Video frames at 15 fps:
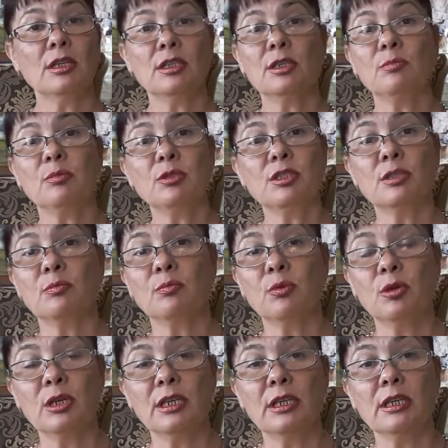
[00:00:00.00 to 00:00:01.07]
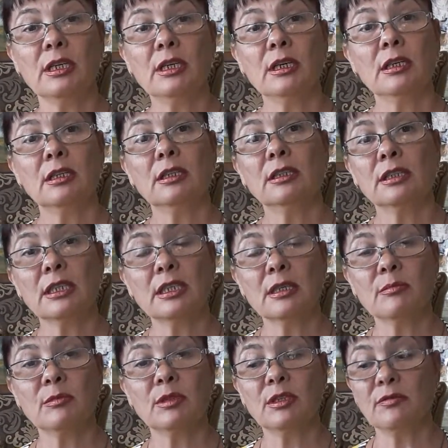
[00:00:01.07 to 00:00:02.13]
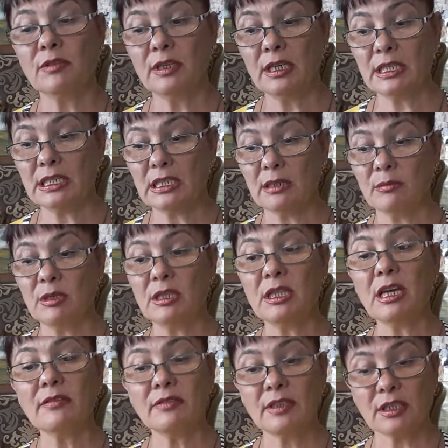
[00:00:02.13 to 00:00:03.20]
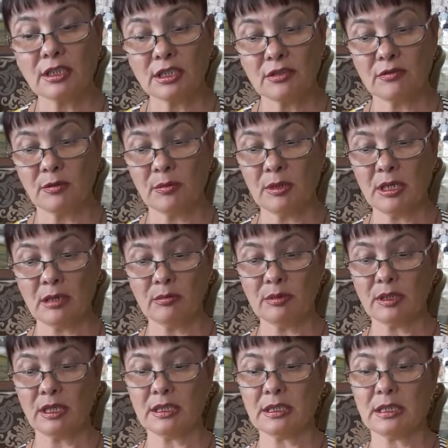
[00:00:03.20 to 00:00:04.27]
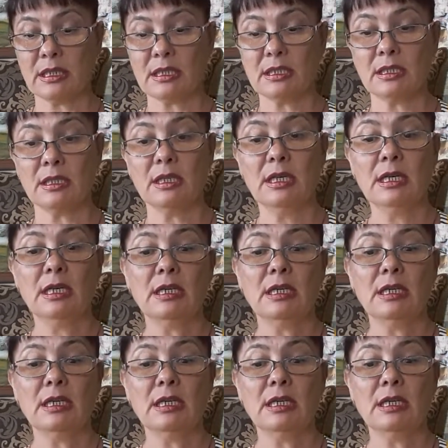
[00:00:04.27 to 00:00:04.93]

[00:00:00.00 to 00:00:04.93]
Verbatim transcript: Не будьте более э, такими доверительными и доверчивыми, я бы так сказал